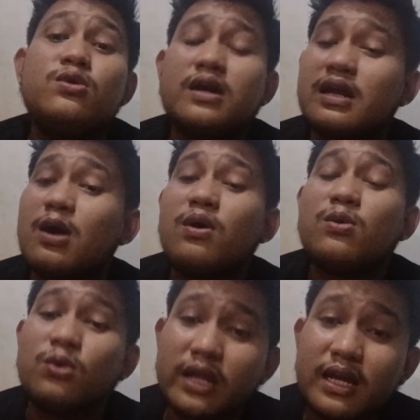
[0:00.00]
kada kawa
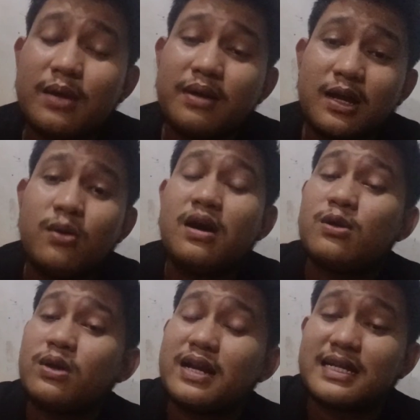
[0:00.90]
guring kan kawa
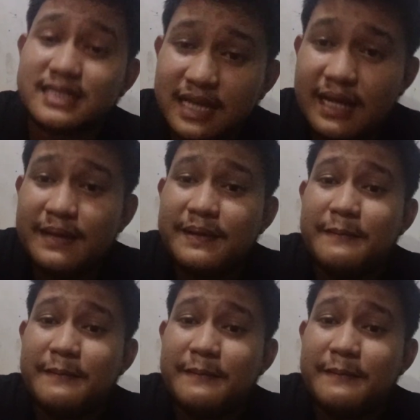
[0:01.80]
karuan rasa